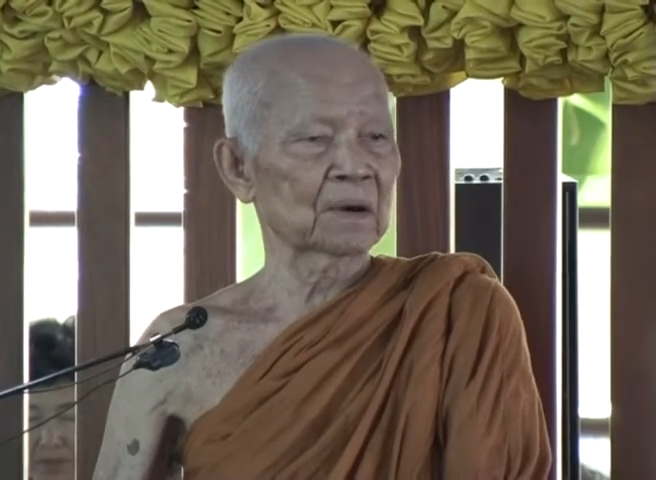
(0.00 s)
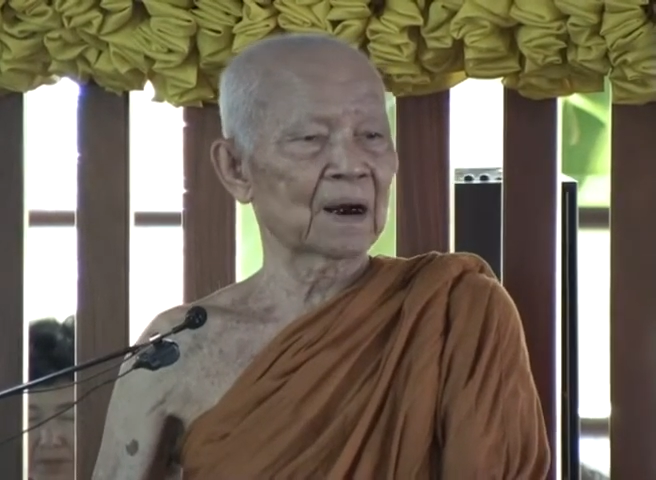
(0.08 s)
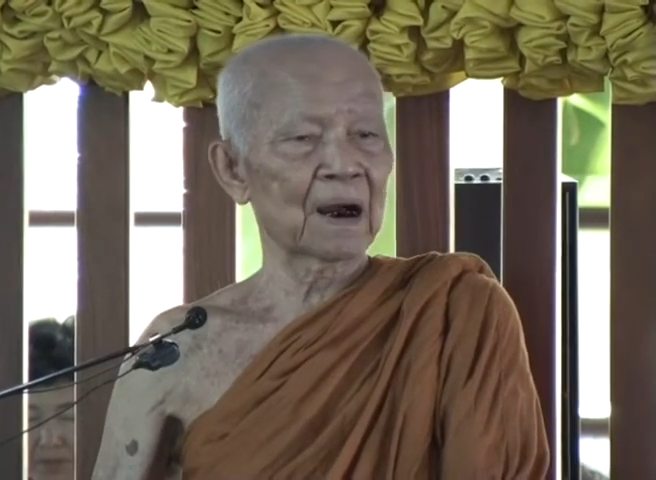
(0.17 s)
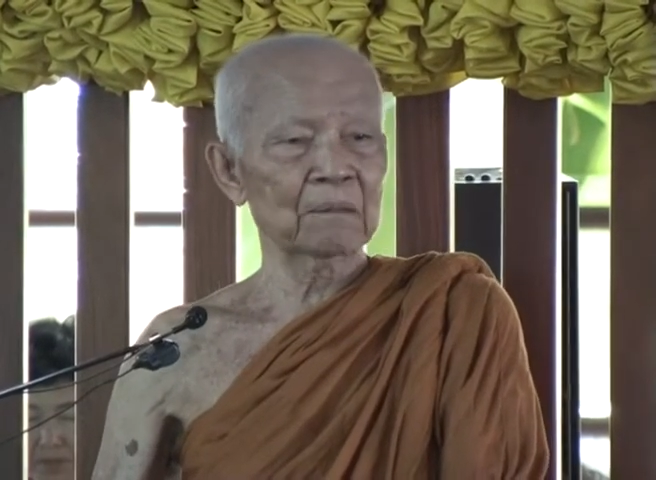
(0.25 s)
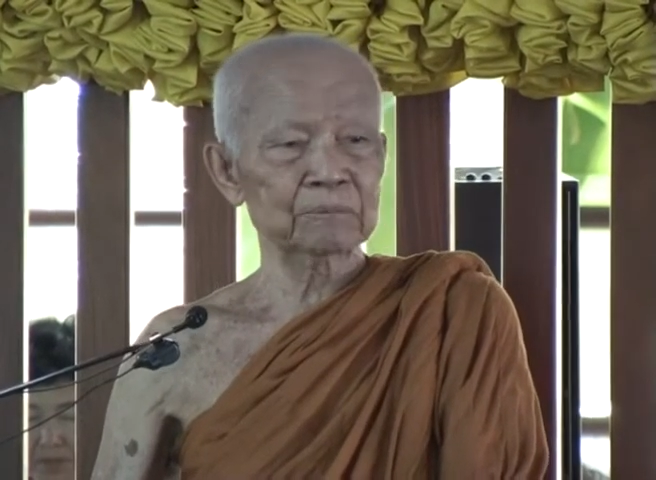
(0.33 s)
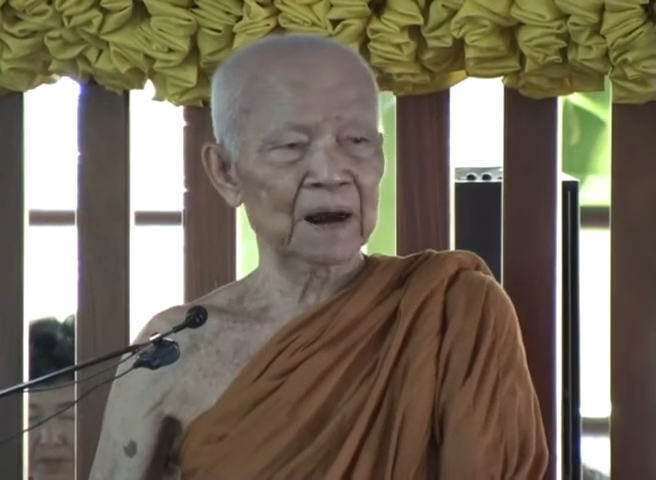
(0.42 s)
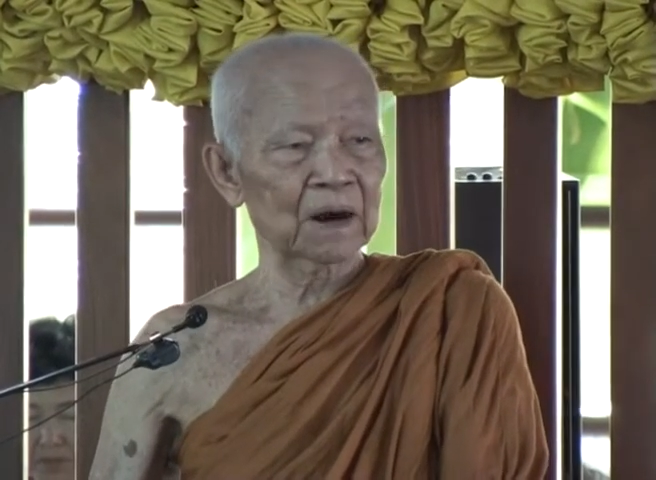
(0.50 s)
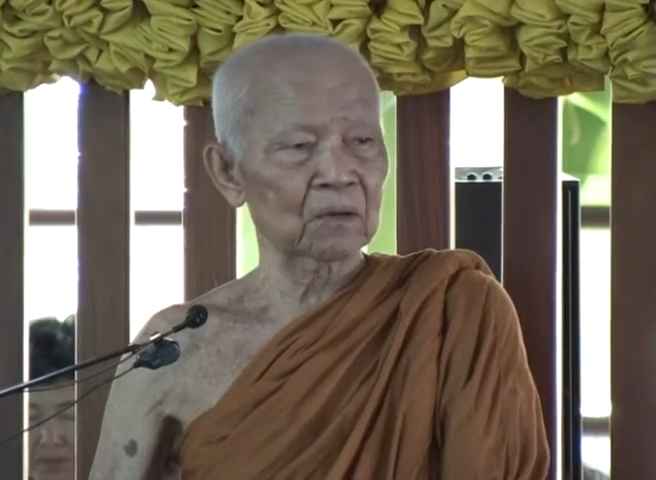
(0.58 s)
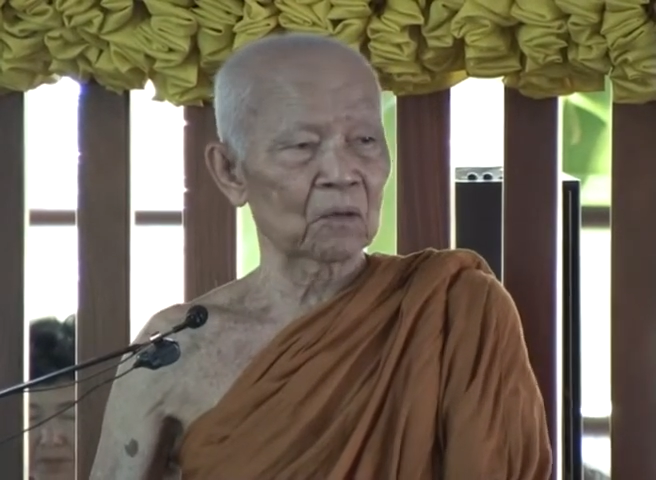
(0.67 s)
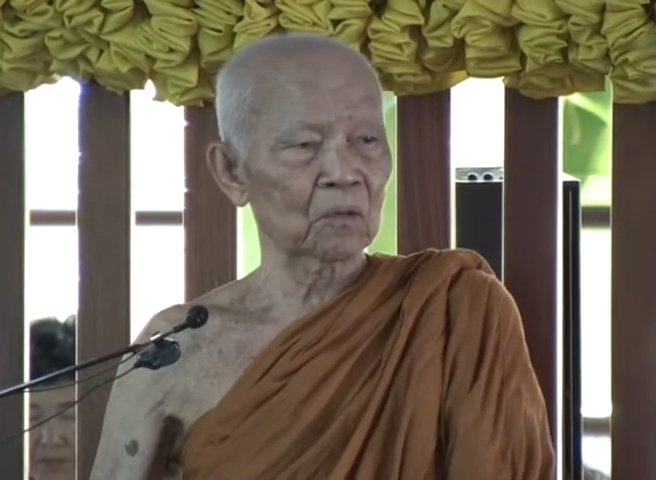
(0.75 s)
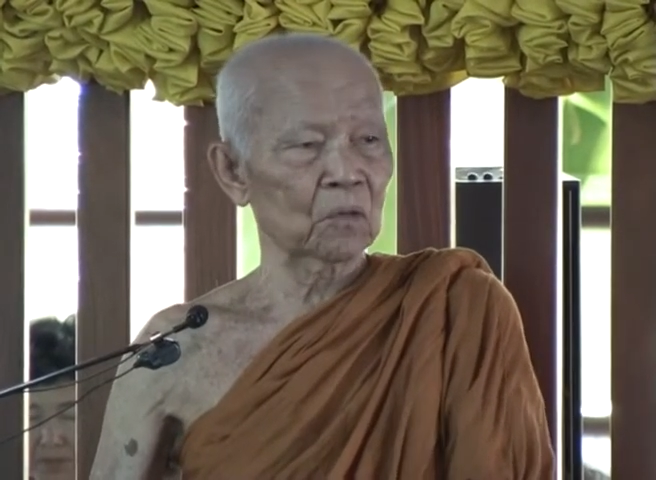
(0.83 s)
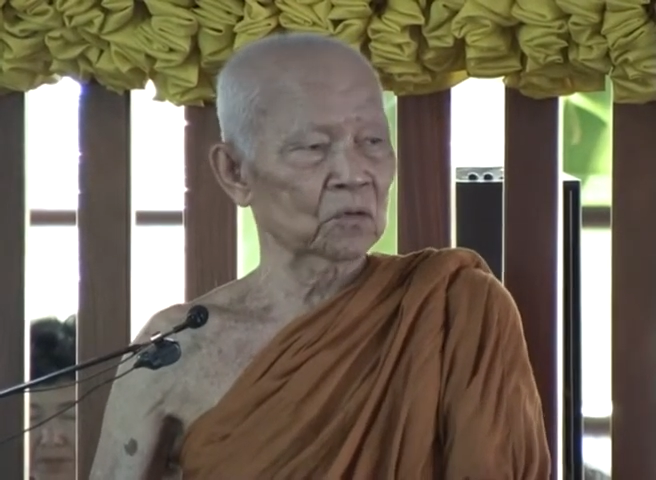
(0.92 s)
น้ำใจ
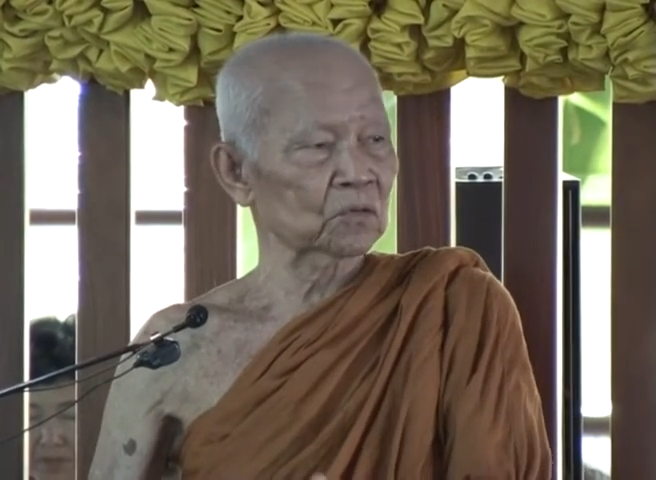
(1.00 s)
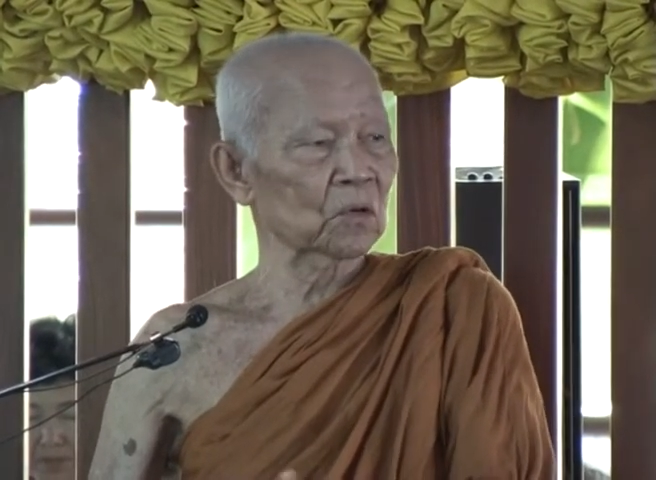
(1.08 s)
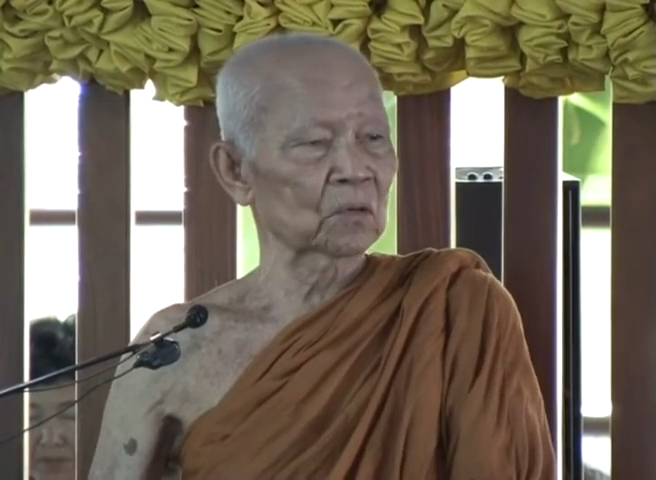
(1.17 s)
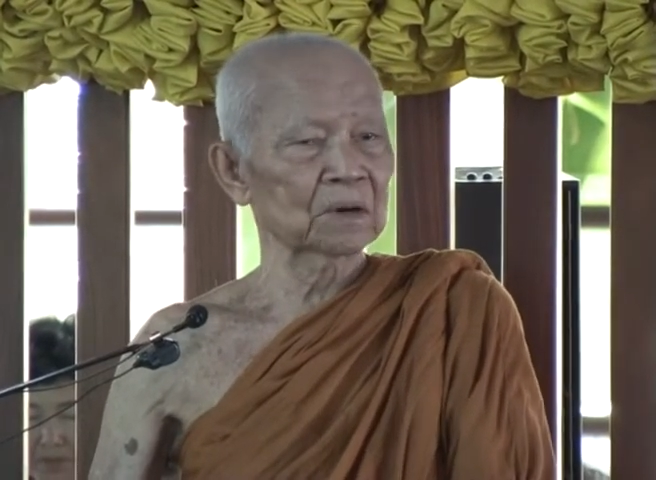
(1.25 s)
ของคนจน